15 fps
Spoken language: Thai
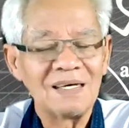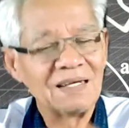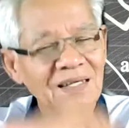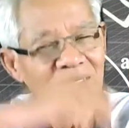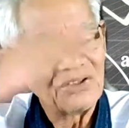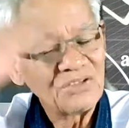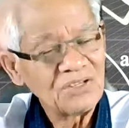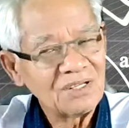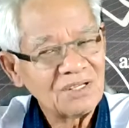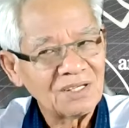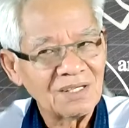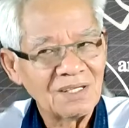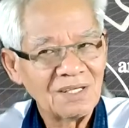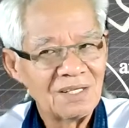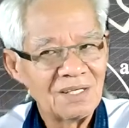energy
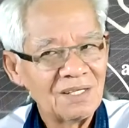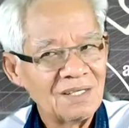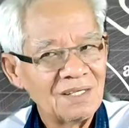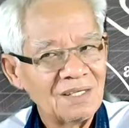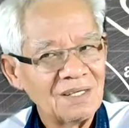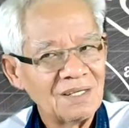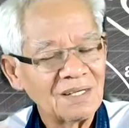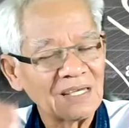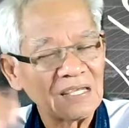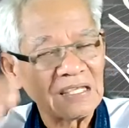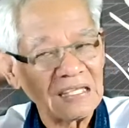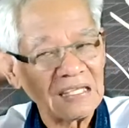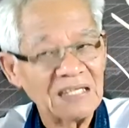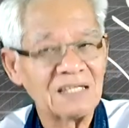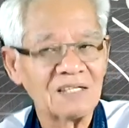น
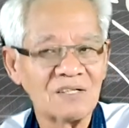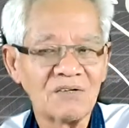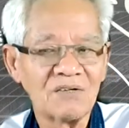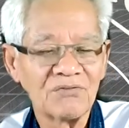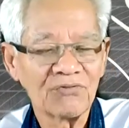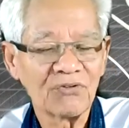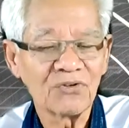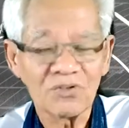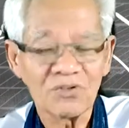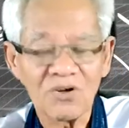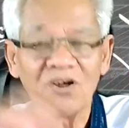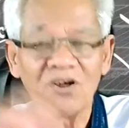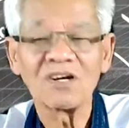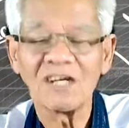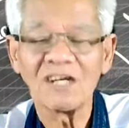in โฟต
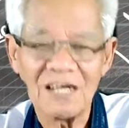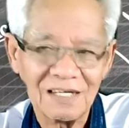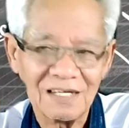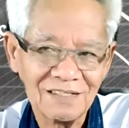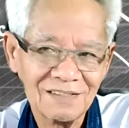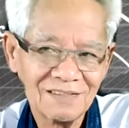อนก็ได้